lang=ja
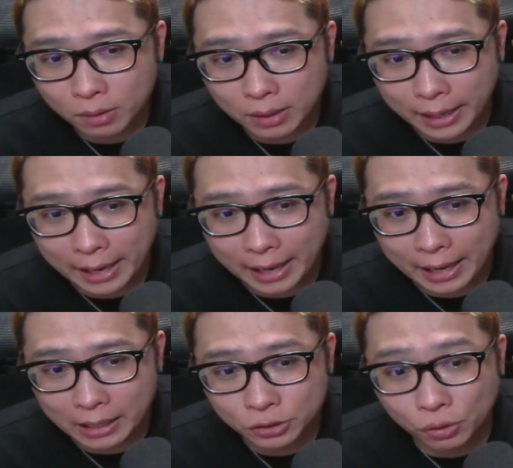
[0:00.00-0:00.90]

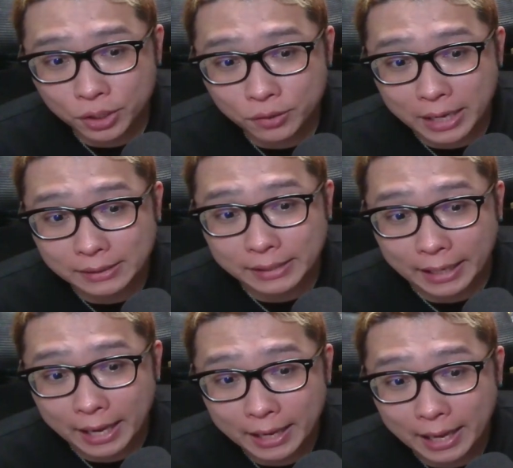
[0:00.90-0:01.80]
えー、直近の安値
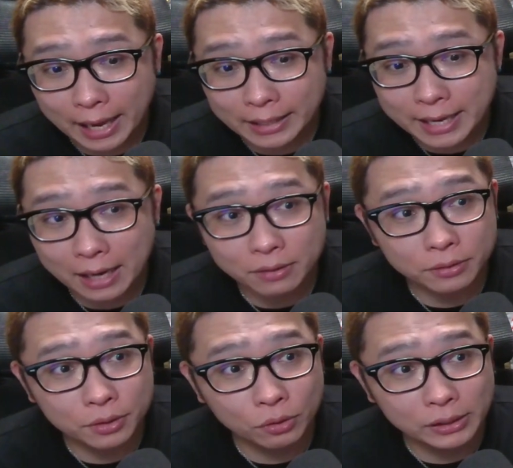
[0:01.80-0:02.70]
ね、えー、200、
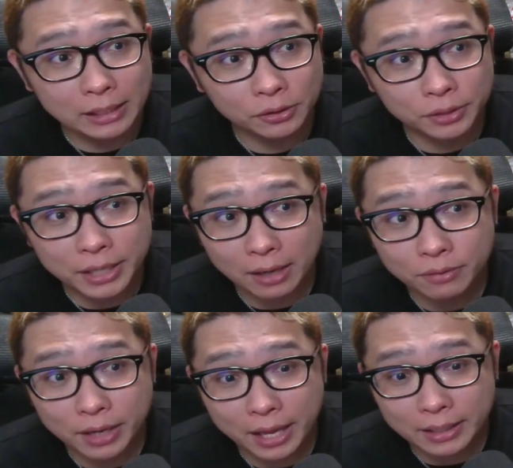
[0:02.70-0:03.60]
4時間足の
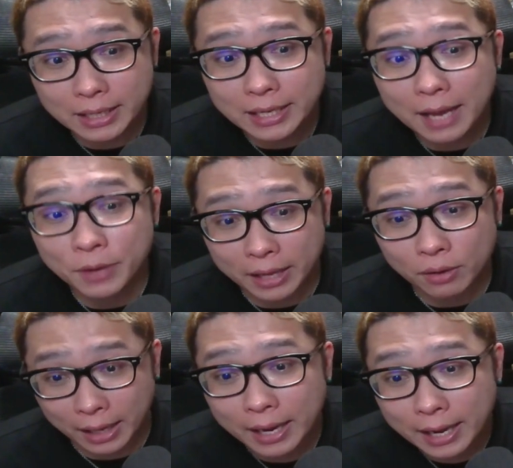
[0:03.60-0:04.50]
200EMA と
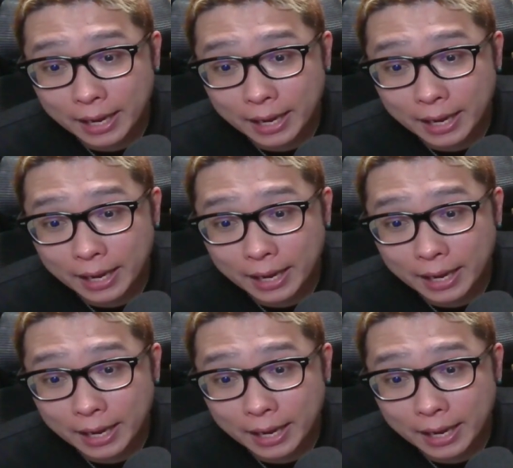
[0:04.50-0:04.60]
か、ね、